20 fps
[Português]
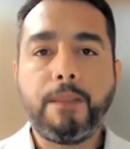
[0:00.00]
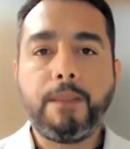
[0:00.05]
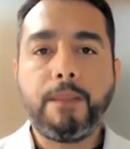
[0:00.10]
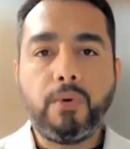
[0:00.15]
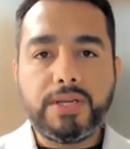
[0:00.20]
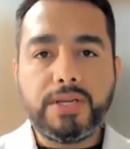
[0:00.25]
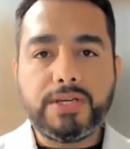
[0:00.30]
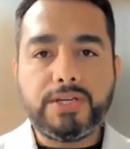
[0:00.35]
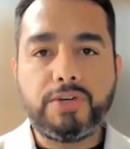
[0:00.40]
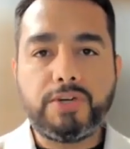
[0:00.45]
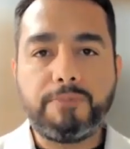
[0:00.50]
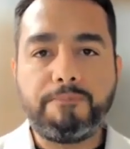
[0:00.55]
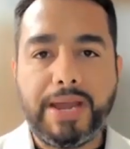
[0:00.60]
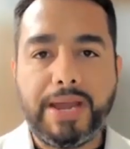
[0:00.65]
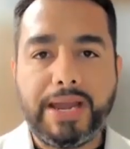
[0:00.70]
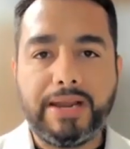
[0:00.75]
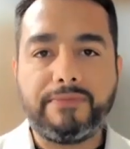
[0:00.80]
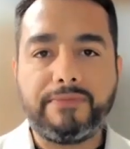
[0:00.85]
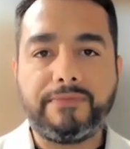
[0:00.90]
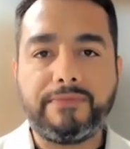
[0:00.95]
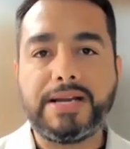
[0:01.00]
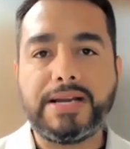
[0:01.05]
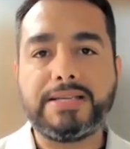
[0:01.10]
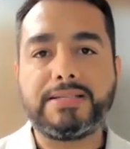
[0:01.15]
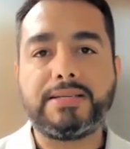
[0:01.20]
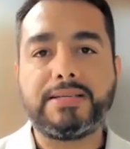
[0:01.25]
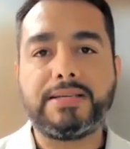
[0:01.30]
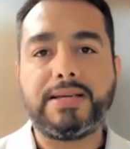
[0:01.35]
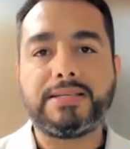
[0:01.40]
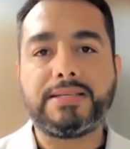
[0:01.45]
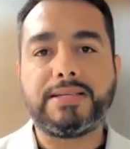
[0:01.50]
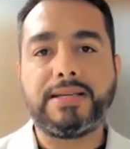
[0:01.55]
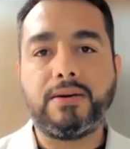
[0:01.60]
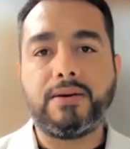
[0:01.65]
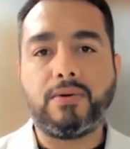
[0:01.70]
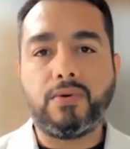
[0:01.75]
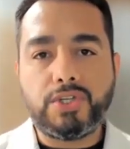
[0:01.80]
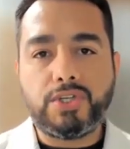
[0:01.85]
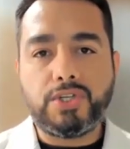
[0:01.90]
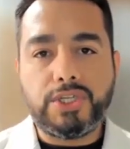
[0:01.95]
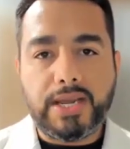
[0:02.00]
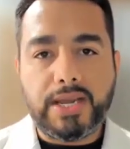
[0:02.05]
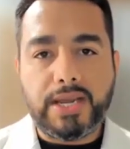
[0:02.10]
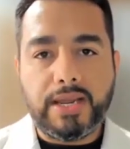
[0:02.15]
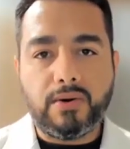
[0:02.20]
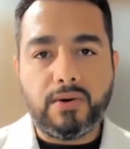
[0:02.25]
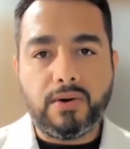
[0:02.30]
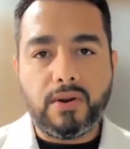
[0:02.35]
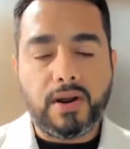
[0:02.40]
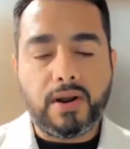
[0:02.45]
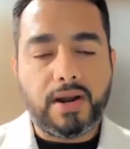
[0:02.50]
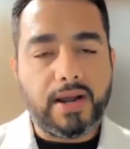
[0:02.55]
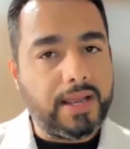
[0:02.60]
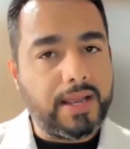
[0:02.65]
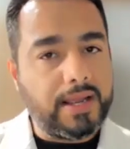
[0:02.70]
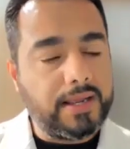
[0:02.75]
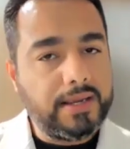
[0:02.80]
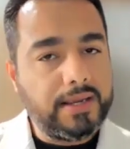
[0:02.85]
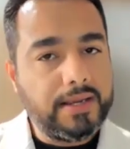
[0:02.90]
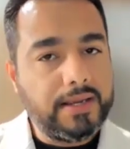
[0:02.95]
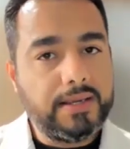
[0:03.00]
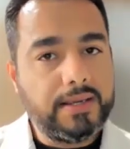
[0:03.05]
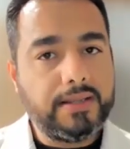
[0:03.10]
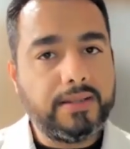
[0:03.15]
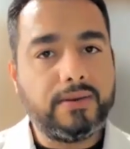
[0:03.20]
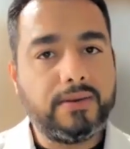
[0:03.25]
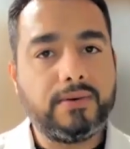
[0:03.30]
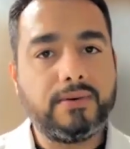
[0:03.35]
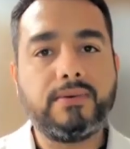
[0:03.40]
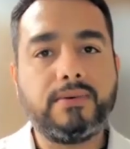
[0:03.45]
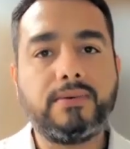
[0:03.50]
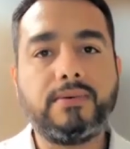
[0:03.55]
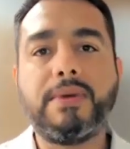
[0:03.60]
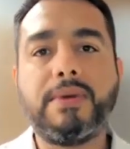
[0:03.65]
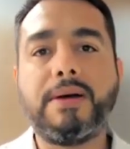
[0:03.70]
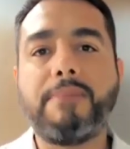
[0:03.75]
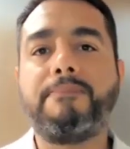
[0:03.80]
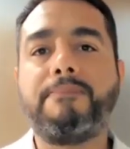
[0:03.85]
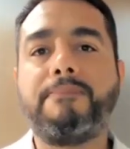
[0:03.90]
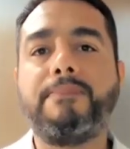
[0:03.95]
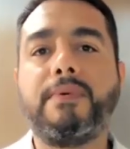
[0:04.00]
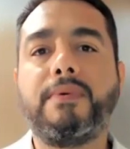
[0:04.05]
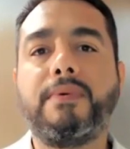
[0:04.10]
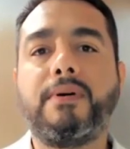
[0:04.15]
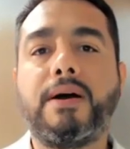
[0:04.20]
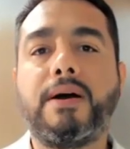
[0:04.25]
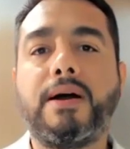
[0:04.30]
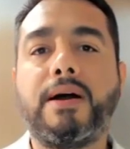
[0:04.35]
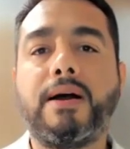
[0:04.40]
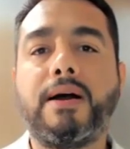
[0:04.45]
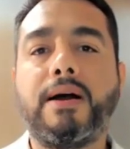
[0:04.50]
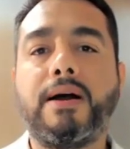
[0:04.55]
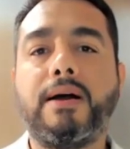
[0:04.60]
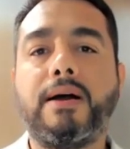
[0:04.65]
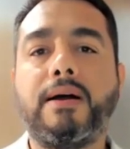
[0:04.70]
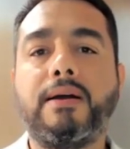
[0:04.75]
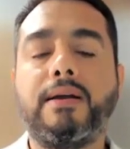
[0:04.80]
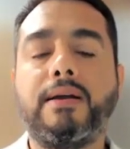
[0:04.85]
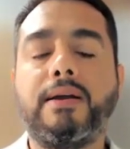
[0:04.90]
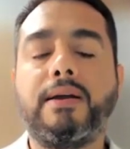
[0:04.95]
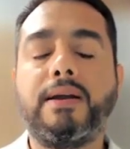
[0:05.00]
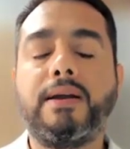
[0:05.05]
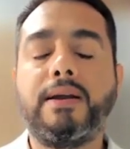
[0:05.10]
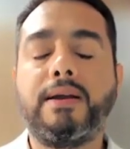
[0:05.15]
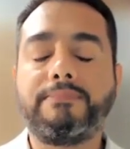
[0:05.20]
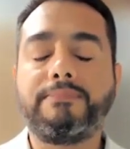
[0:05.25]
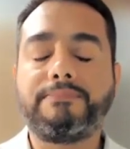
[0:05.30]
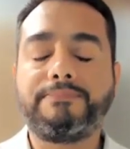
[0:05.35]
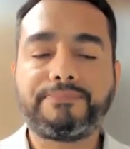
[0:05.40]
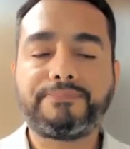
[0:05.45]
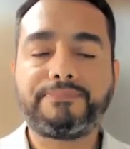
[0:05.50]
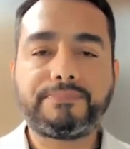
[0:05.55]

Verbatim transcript: Quando a gente pega e faz essa gotinha aí, coloca lá numa, numa, é,